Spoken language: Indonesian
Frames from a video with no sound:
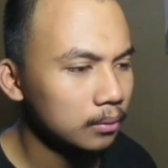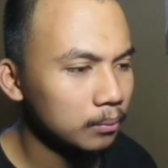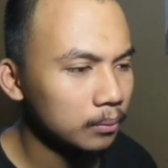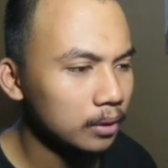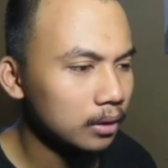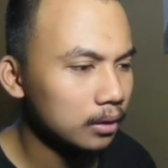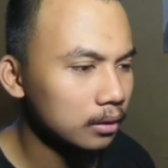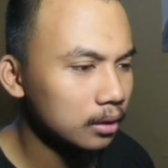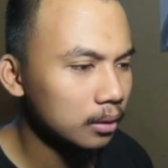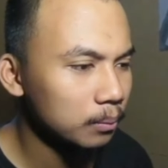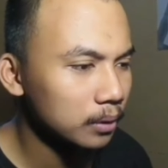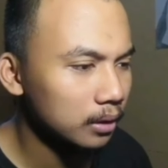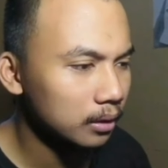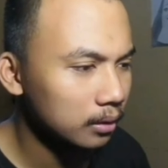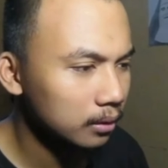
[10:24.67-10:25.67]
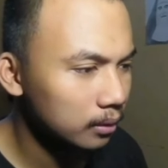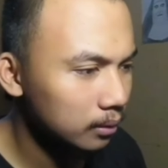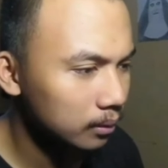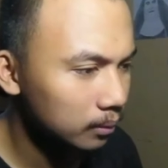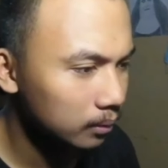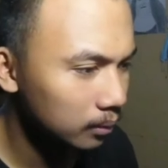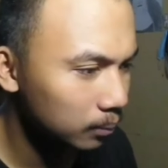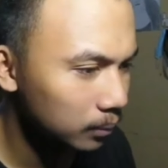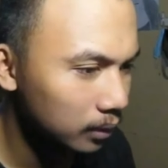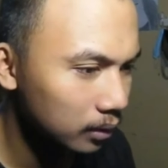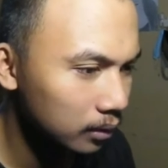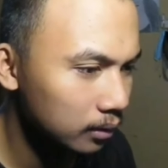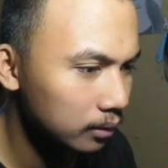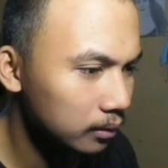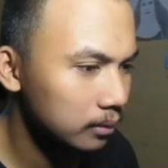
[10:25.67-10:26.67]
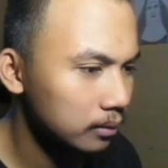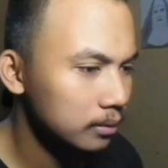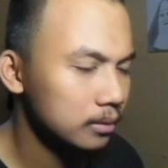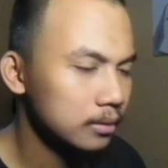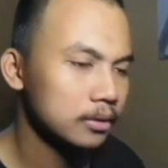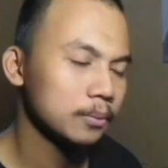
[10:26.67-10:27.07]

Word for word: mantap lah gua harus berani